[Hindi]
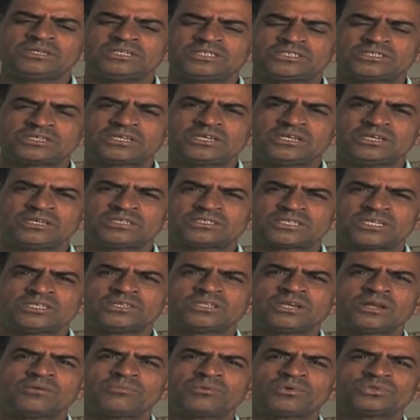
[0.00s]
इसके
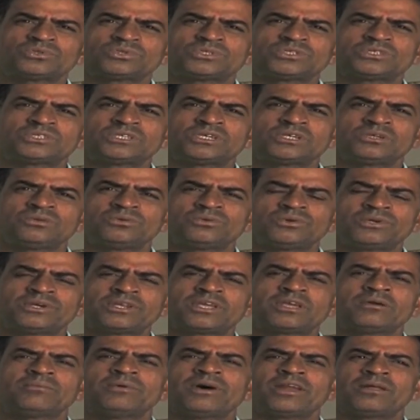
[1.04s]
संतरा प्रोसेसिंग यूनिट
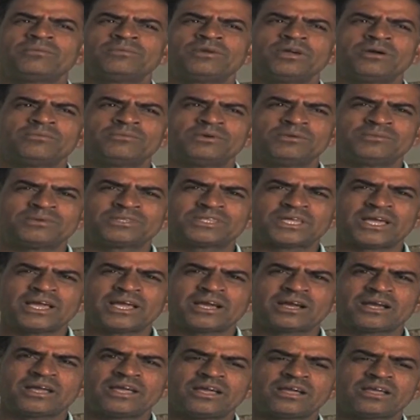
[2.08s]
के बारे में हमें
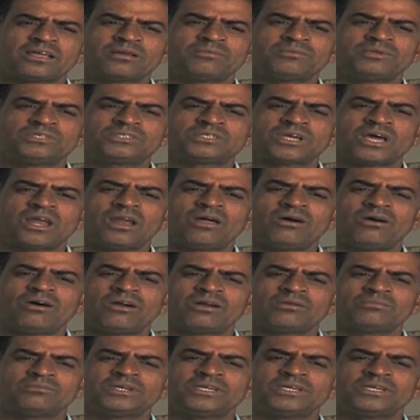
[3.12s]
बताया गया है कि भाई झालावाड़